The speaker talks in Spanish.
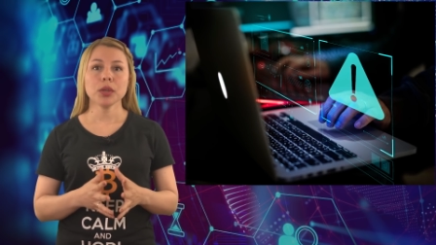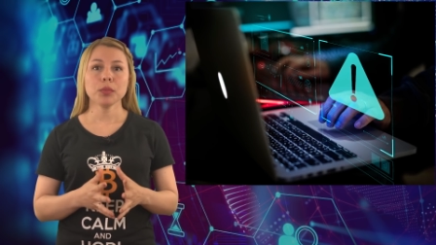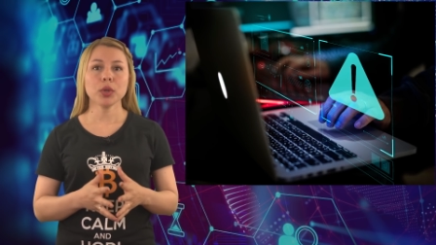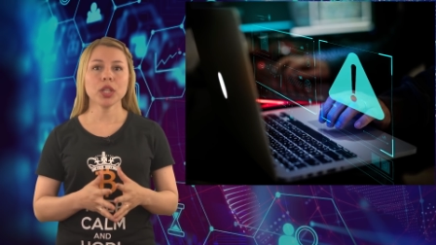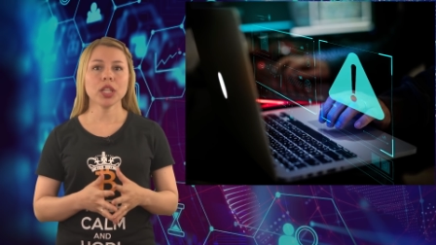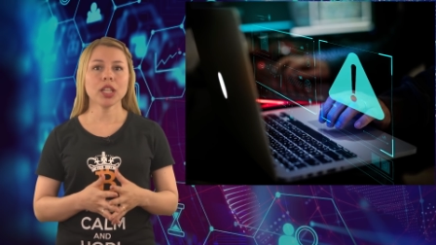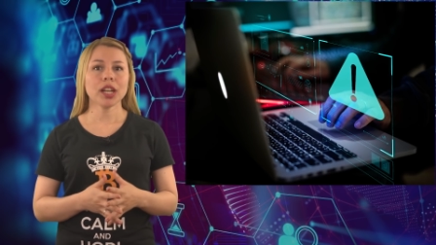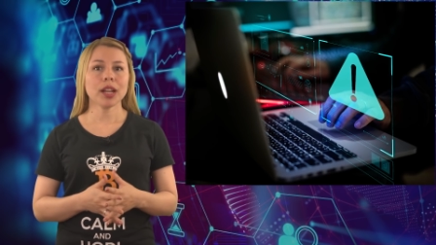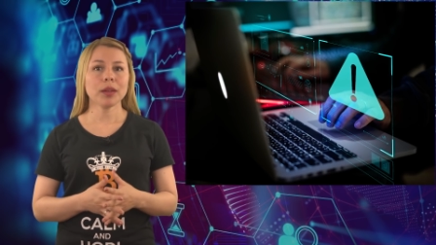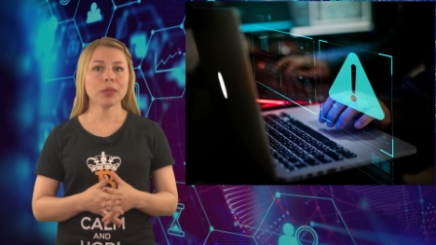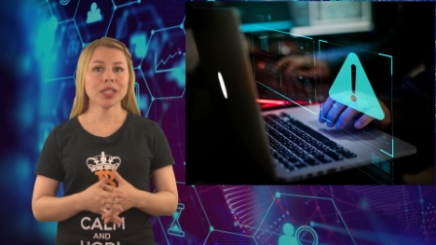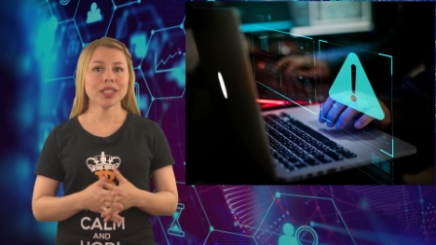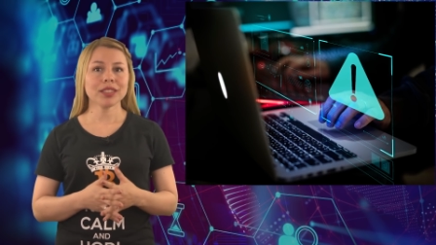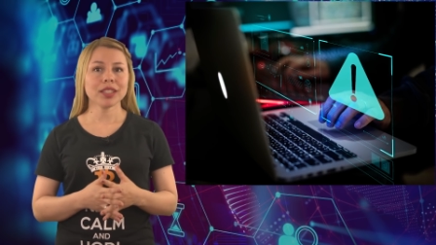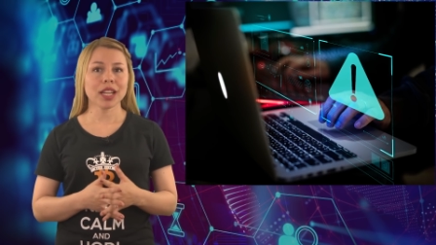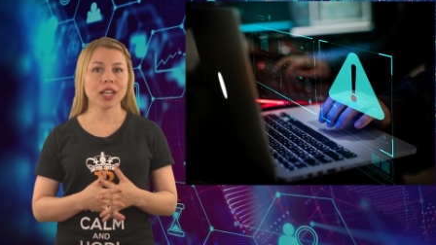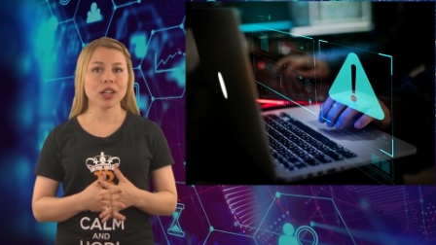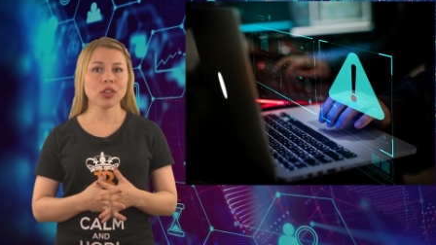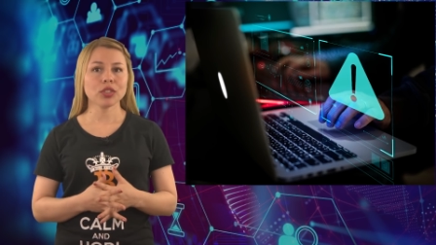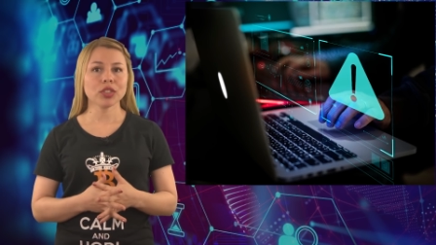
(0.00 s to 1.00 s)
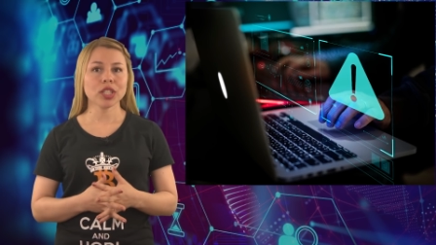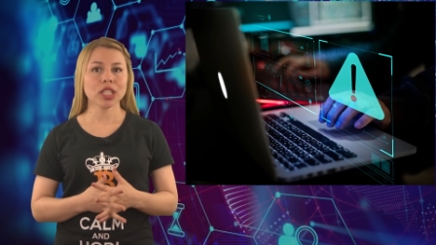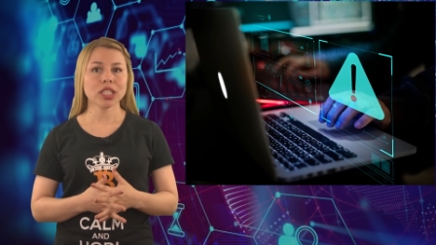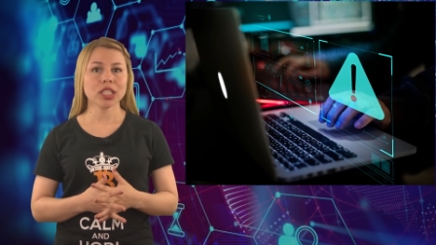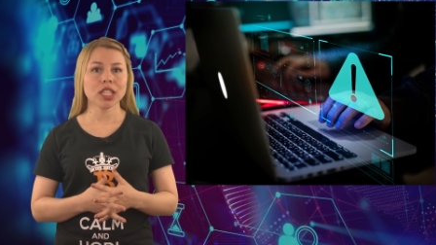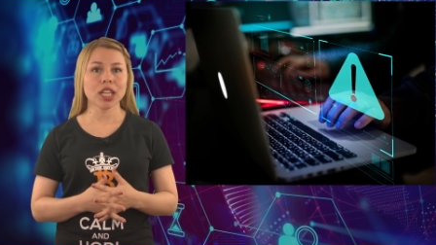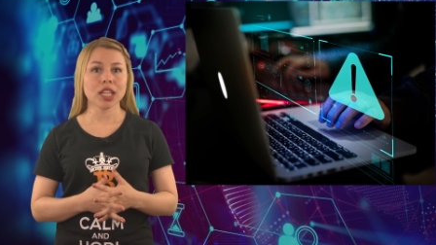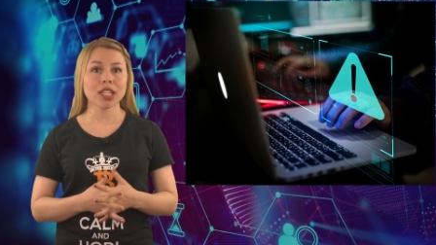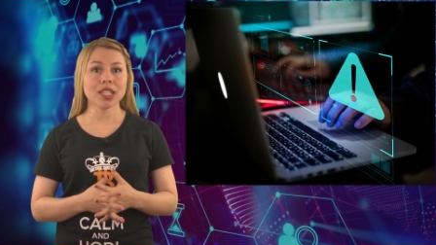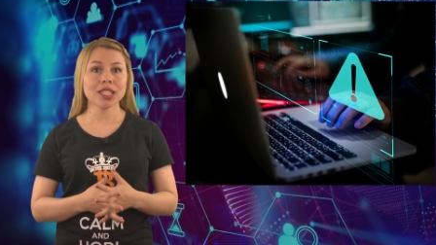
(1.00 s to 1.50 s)
pueden avisar a los
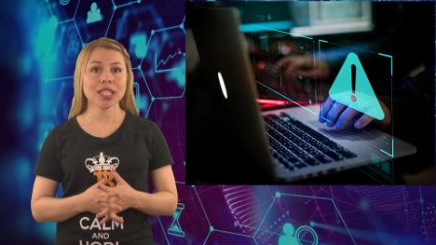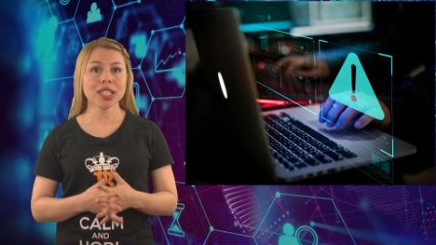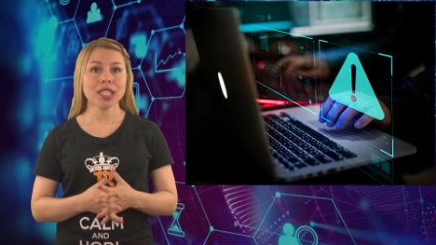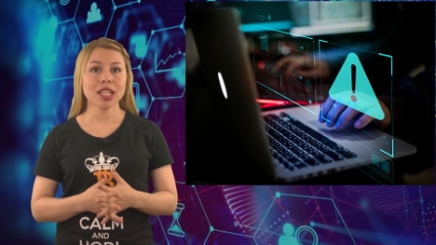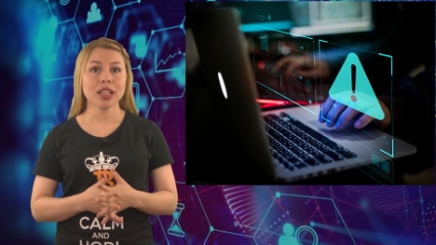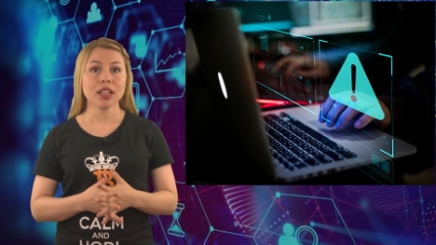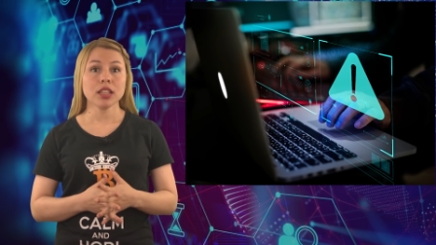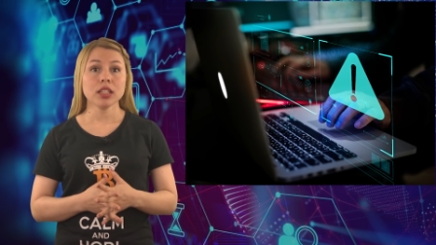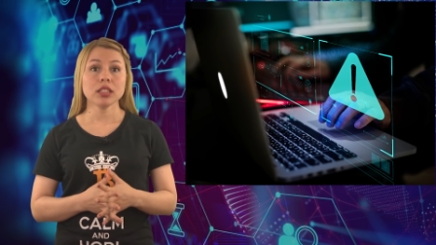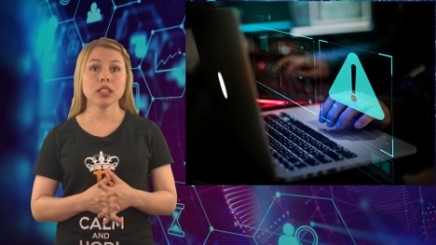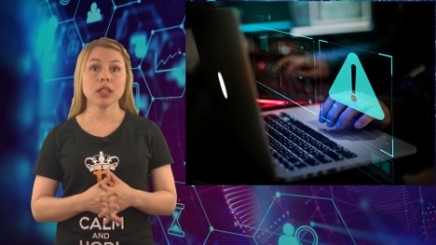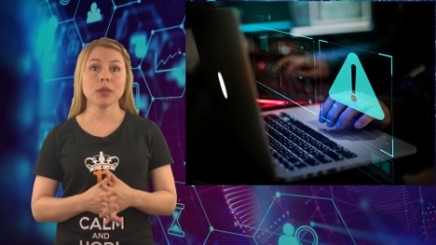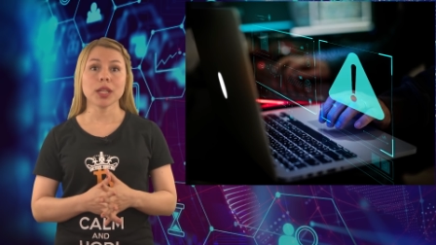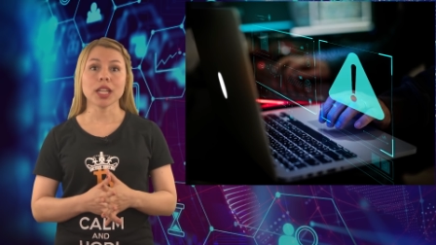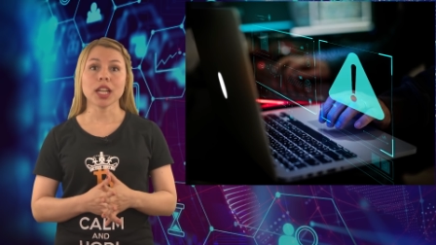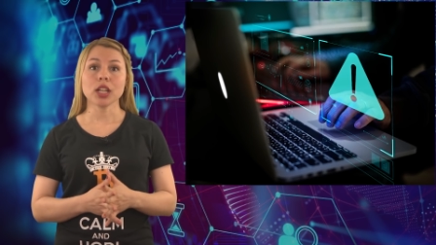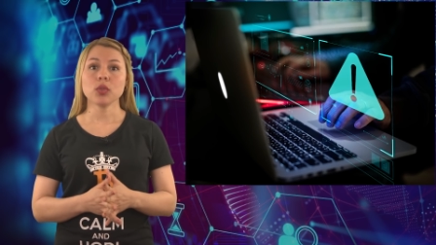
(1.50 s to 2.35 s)
exchanges si ven